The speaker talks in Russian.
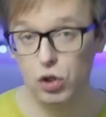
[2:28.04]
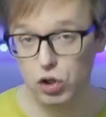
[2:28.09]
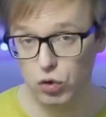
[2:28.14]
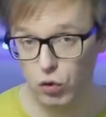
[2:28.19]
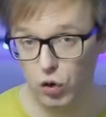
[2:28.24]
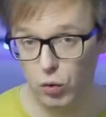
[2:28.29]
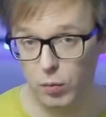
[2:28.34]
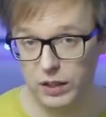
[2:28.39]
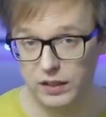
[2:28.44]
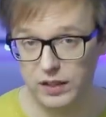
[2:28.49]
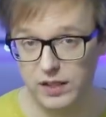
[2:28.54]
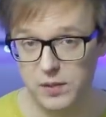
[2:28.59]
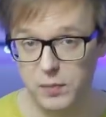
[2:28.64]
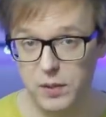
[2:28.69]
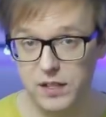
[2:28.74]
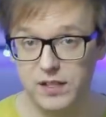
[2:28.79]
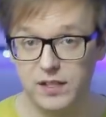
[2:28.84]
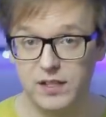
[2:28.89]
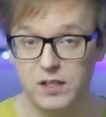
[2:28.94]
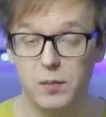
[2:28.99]
и чтобы этот
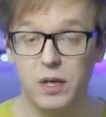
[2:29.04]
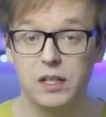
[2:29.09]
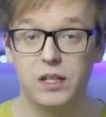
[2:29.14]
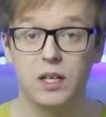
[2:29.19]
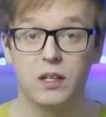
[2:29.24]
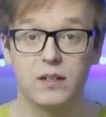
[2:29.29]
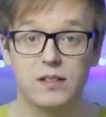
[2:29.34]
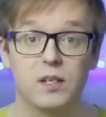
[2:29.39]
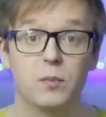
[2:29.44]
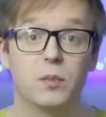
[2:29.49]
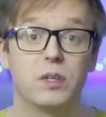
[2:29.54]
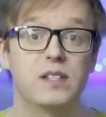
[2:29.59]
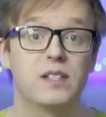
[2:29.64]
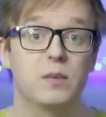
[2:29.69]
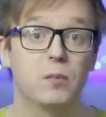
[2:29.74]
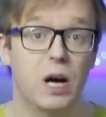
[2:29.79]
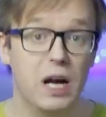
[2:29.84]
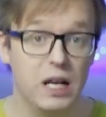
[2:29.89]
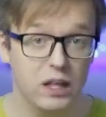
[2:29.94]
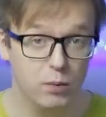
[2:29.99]
список смотрелся
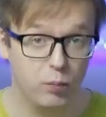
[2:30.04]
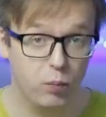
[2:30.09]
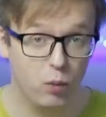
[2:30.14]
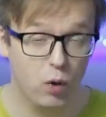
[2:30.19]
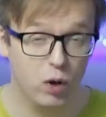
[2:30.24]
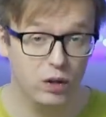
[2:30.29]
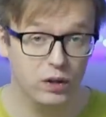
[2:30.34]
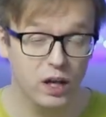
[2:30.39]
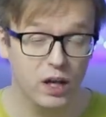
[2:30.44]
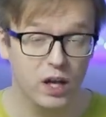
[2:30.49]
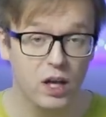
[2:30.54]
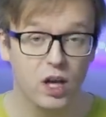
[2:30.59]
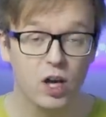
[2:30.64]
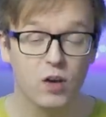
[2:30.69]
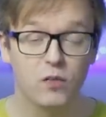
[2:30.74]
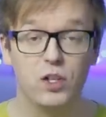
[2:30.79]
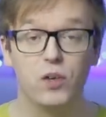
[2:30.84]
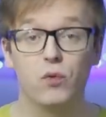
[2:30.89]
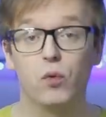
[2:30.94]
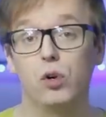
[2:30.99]
максимально полно,
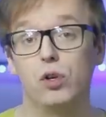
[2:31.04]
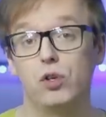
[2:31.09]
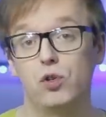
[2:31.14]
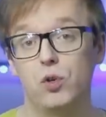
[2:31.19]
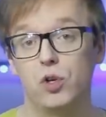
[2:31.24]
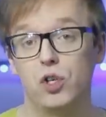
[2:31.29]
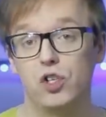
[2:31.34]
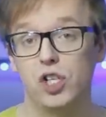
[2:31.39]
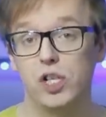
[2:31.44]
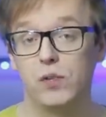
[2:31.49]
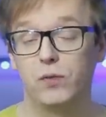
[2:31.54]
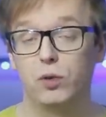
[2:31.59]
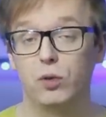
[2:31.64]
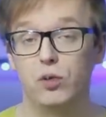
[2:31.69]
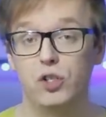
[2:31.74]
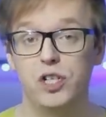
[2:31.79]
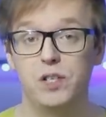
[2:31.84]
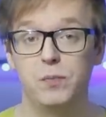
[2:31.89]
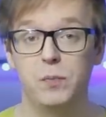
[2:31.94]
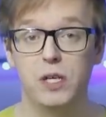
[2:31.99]
в него еще решили
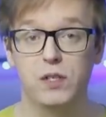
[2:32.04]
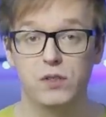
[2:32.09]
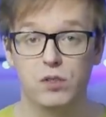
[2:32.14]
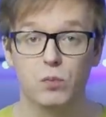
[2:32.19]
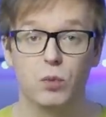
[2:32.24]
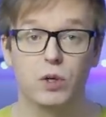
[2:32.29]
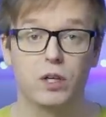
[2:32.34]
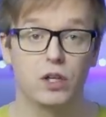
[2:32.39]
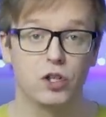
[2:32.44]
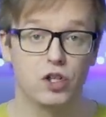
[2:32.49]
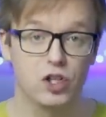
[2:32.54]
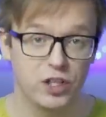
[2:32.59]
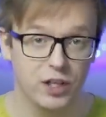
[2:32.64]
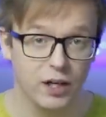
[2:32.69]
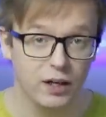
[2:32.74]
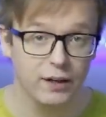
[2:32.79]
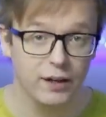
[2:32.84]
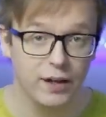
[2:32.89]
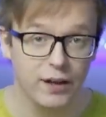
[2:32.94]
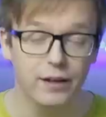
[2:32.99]
включить песню
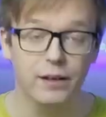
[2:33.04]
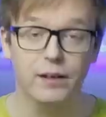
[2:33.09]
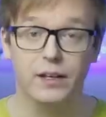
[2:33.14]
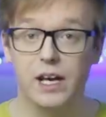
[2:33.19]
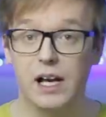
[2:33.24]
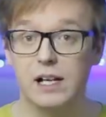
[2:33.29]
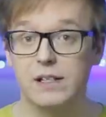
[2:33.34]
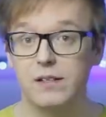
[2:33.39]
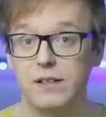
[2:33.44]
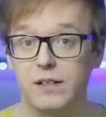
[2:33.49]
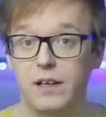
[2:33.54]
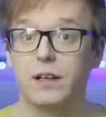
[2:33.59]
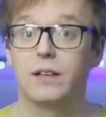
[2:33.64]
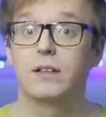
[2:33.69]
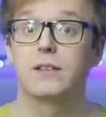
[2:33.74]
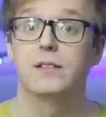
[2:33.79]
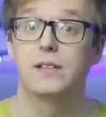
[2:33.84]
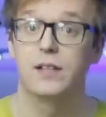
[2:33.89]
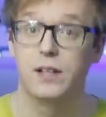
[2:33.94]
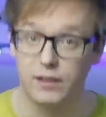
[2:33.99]
Моргенштерна «Я
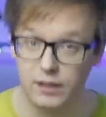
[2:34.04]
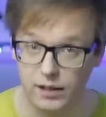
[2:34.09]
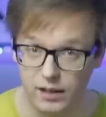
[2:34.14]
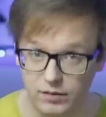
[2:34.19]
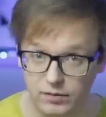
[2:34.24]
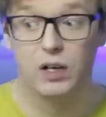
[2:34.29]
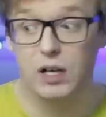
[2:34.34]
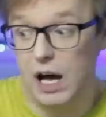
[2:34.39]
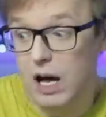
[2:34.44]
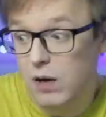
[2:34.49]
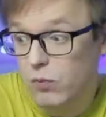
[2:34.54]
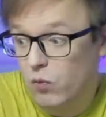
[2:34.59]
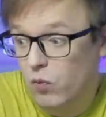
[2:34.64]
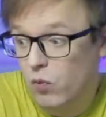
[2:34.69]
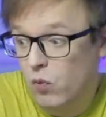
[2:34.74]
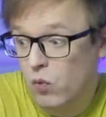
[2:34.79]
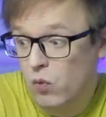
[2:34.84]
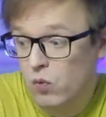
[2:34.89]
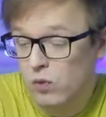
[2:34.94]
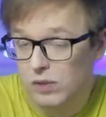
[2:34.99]
съел деда».
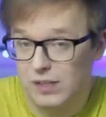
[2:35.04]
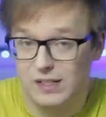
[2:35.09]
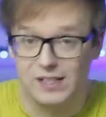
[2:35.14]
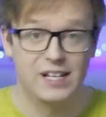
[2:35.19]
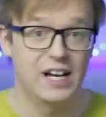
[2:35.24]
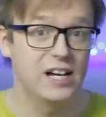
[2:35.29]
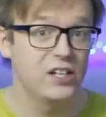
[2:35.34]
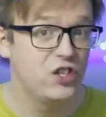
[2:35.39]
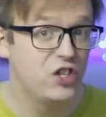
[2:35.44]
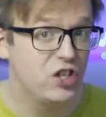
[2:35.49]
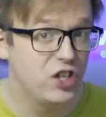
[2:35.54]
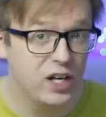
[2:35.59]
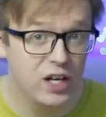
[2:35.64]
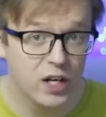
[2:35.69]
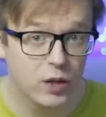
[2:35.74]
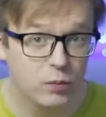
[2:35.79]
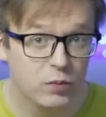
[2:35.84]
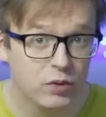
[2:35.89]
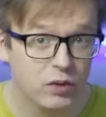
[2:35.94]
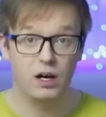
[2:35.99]
Кому?
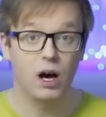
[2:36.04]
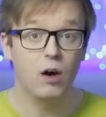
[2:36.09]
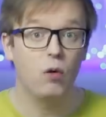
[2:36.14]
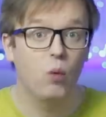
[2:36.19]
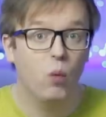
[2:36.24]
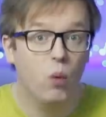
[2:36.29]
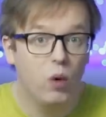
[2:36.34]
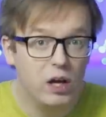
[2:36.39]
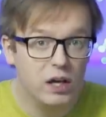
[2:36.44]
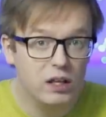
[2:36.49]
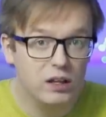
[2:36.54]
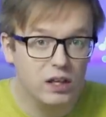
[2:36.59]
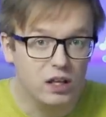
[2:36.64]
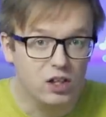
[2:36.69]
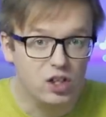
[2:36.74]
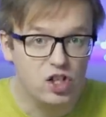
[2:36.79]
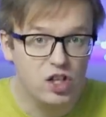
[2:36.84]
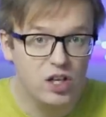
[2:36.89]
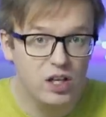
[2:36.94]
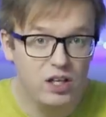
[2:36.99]
Зачем? Какое
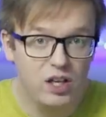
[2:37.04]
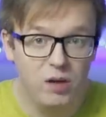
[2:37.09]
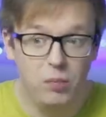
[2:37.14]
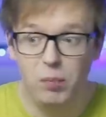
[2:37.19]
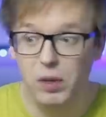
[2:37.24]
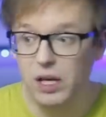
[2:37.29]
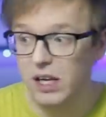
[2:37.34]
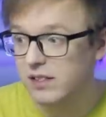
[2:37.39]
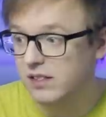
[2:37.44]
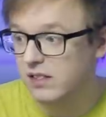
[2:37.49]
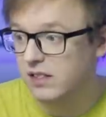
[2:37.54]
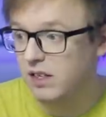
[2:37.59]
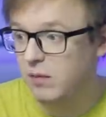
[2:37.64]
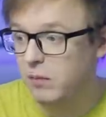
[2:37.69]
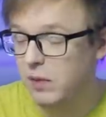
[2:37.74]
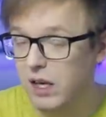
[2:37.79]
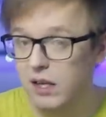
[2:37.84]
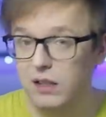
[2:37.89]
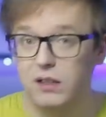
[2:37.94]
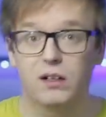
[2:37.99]
отношение песня
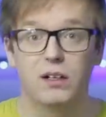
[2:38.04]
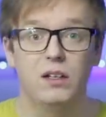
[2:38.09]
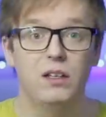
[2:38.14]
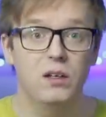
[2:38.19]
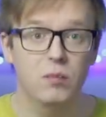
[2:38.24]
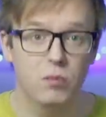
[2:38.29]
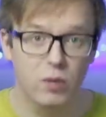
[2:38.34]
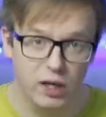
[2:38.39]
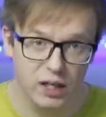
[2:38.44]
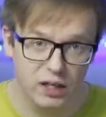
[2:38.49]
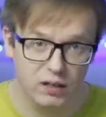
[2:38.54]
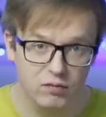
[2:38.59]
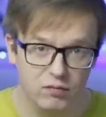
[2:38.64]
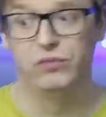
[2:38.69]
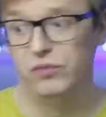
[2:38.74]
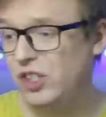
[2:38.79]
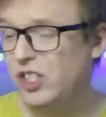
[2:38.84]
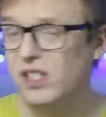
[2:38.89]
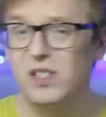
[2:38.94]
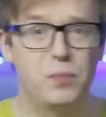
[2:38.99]
имеет к аниме?
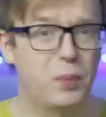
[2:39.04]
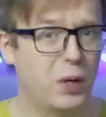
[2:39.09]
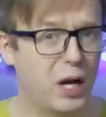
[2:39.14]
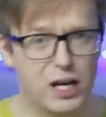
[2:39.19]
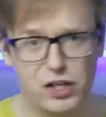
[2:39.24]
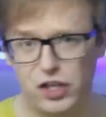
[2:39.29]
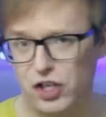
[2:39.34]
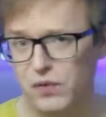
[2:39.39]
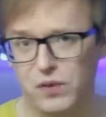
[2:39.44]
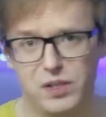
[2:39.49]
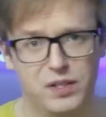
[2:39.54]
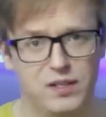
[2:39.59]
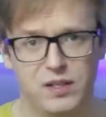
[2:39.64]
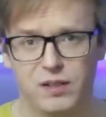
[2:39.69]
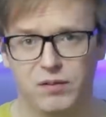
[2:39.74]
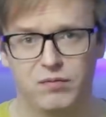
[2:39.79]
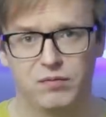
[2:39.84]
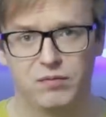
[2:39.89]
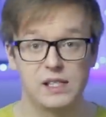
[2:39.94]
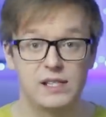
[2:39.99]
Не
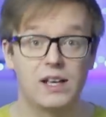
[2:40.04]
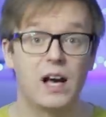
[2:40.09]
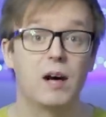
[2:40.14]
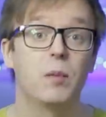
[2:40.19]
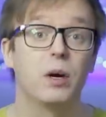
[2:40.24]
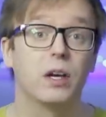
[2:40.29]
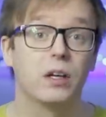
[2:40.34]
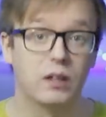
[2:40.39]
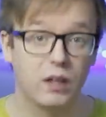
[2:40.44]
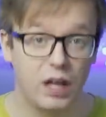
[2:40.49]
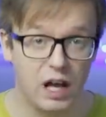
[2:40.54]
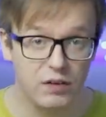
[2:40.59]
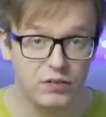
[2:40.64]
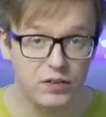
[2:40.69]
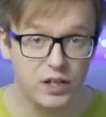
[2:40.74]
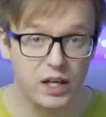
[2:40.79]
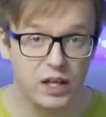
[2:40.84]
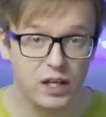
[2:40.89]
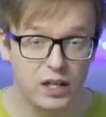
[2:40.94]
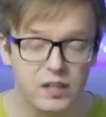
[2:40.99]
спрашивайте. Самое
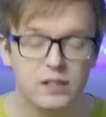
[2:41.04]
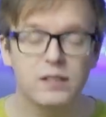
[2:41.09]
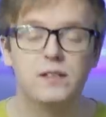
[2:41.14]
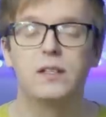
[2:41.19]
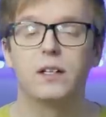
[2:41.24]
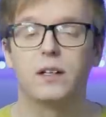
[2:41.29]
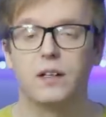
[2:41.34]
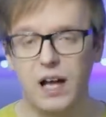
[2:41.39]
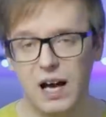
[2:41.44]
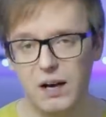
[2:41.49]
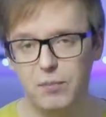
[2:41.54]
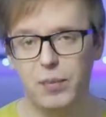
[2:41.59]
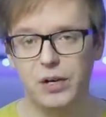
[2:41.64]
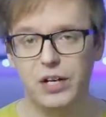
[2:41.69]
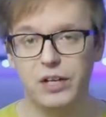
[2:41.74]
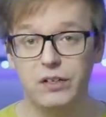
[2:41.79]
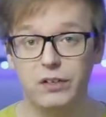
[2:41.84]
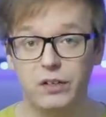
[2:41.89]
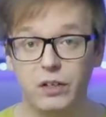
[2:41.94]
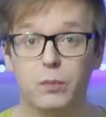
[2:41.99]
главное – дела
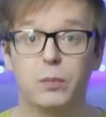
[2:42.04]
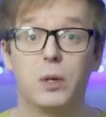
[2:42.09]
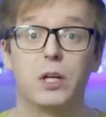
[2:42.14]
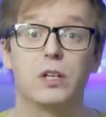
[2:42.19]
приняты к